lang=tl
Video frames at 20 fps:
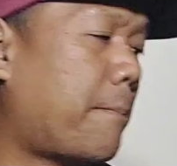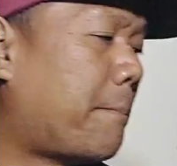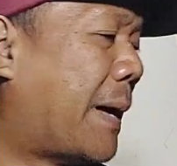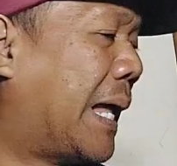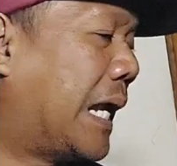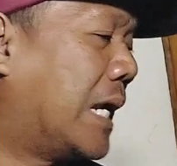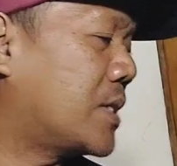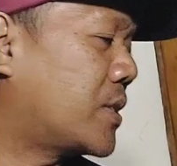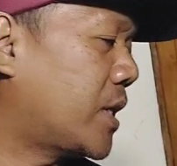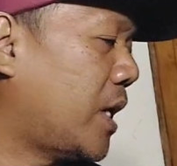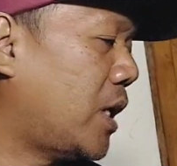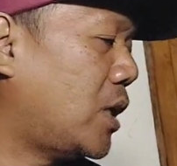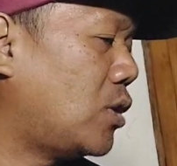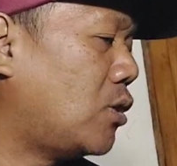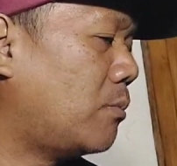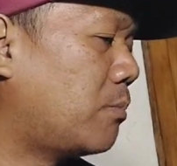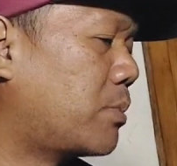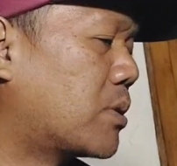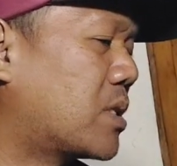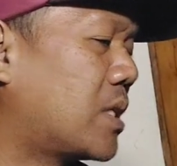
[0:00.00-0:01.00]
Uh, para sa
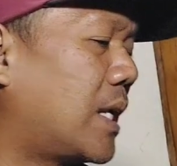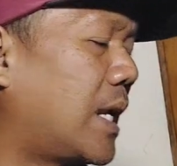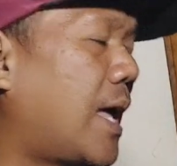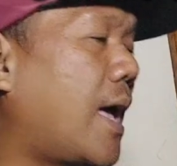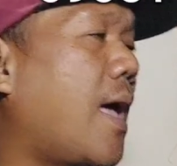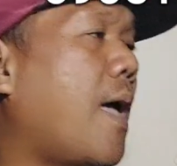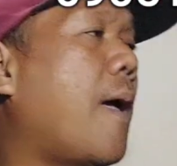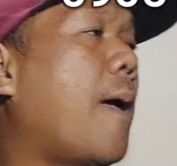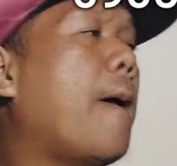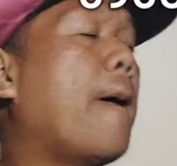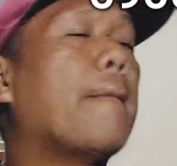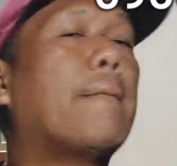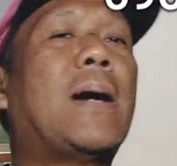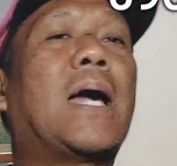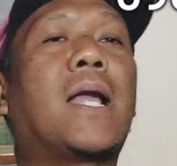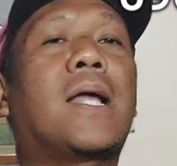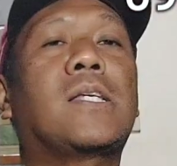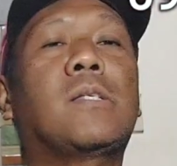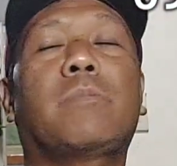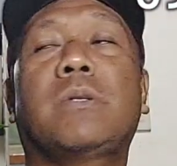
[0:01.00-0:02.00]
inyo po sila.
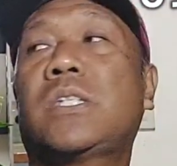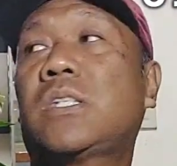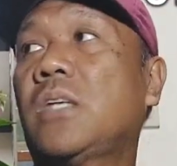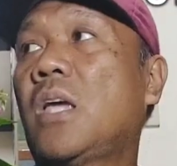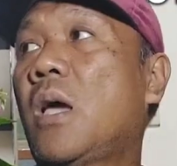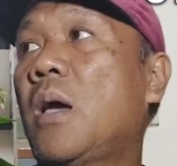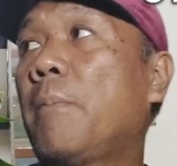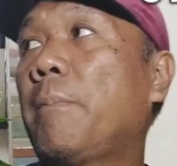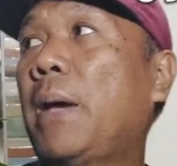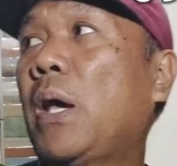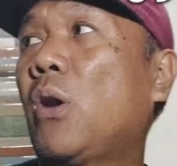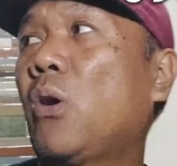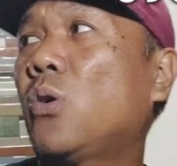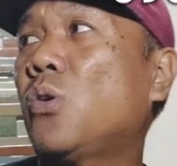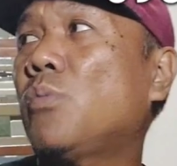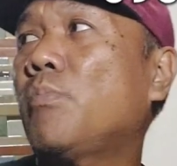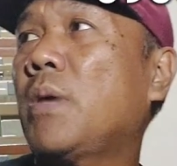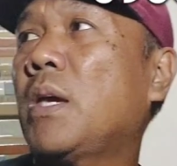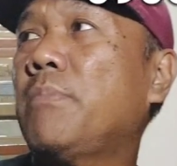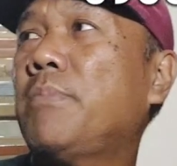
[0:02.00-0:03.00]
Para sa,
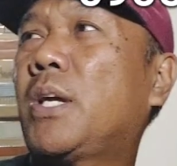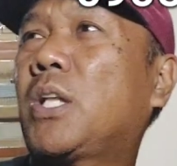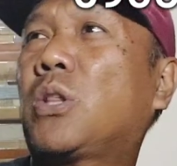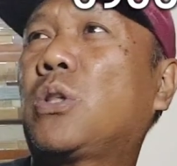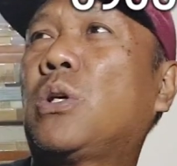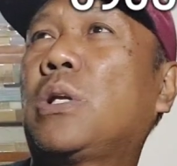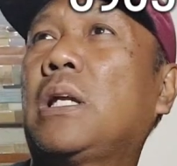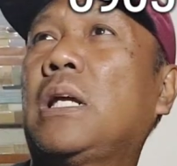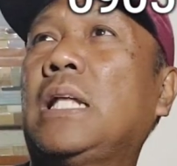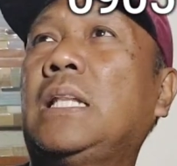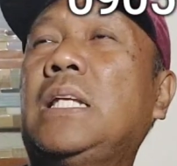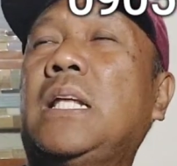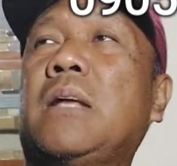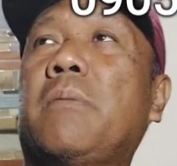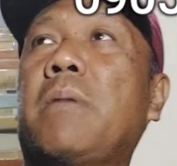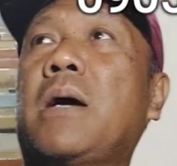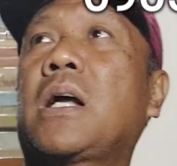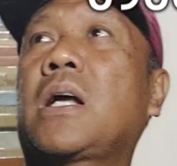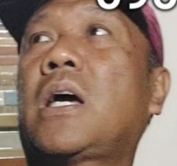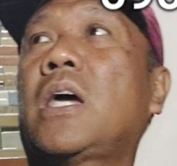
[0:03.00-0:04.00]
pero kung may Victory, hindi
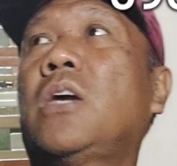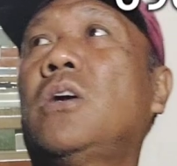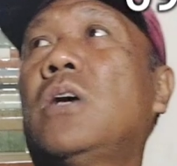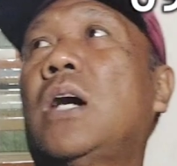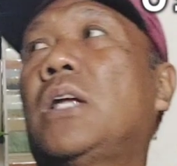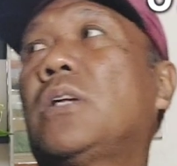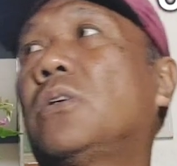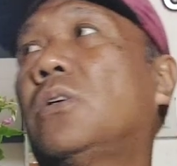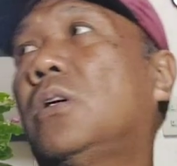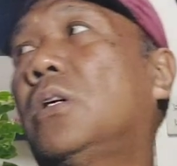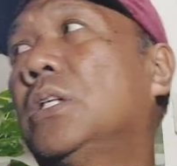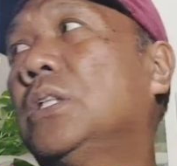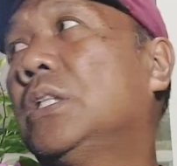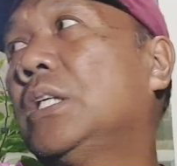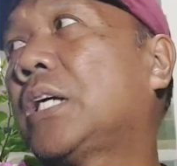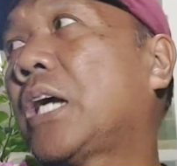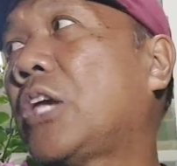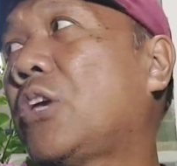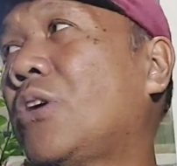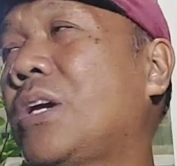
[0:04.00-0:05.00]
naman kayo ano,
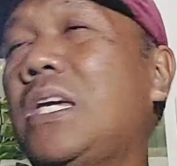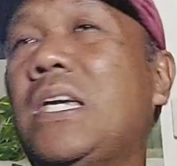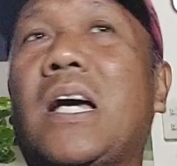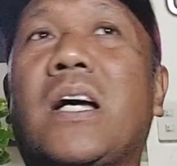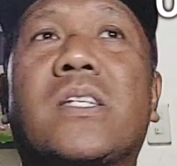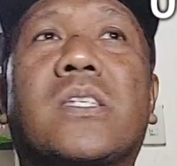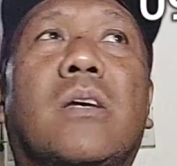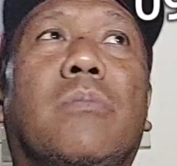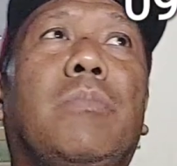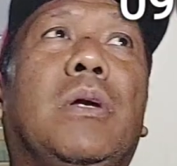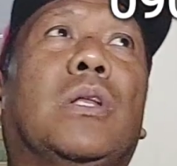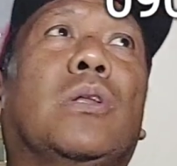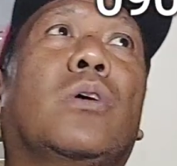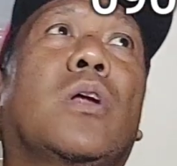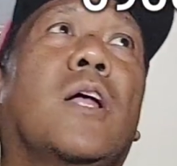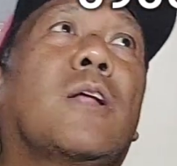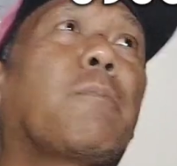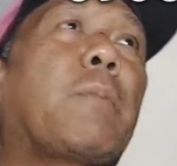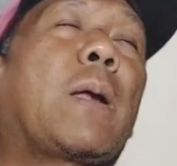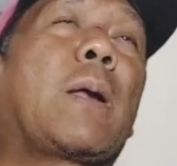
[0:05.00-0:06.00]
hindi kayo hiyang sa
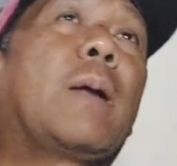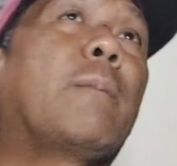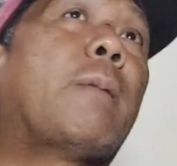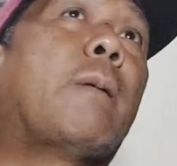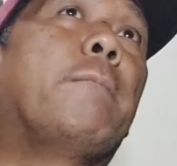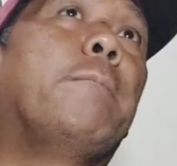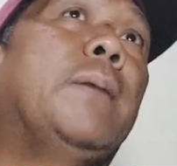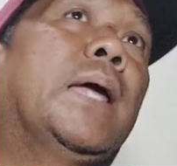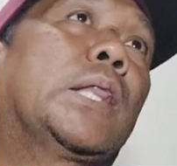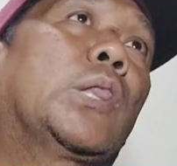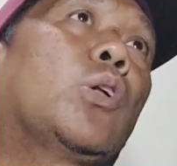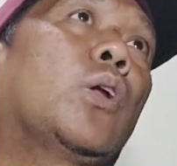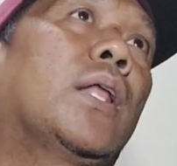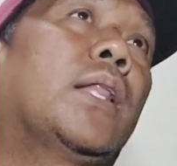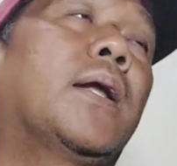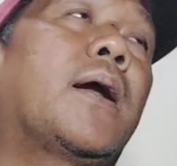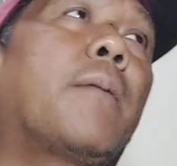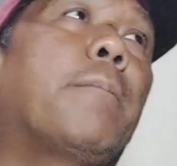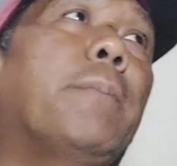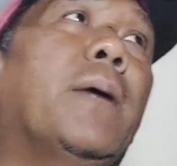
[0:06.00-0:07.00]
Victory. Meron naman
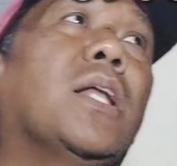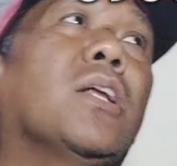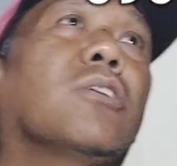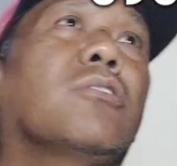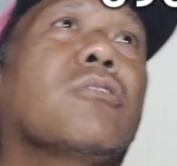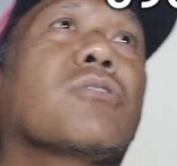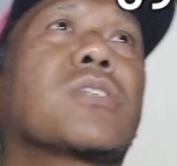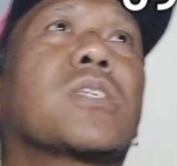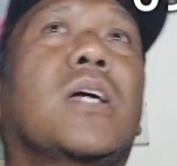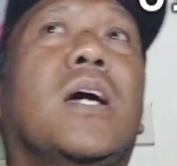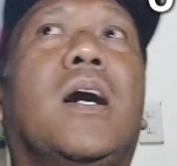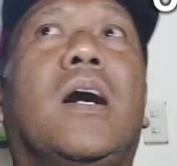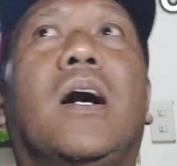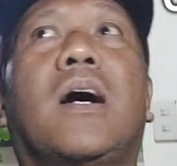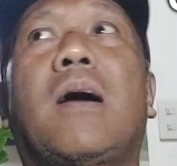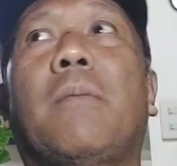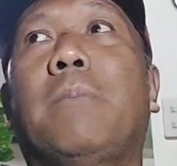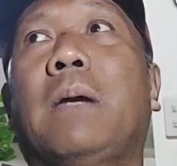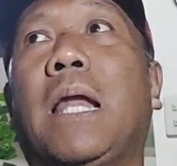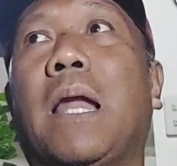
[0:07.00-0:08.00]
Victory Drop and Go sa
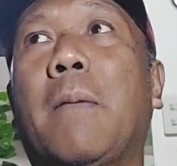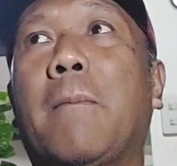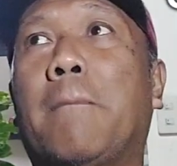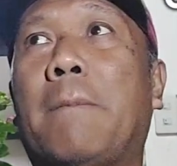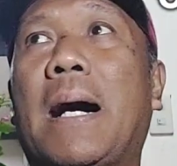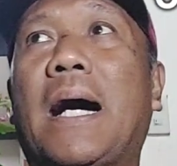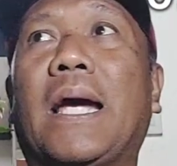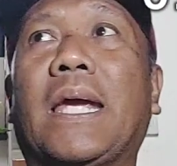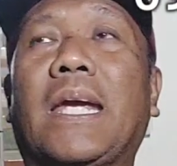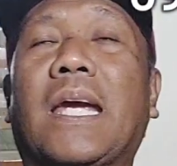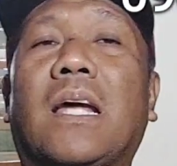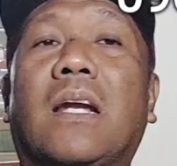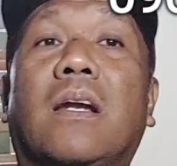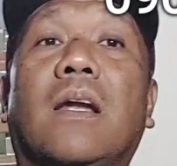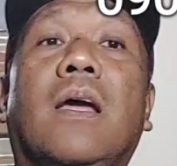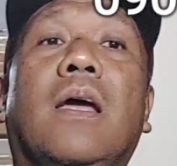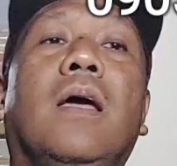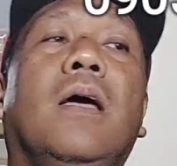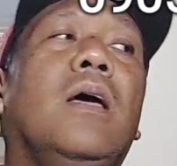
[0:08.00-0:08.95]
kabilang bayan.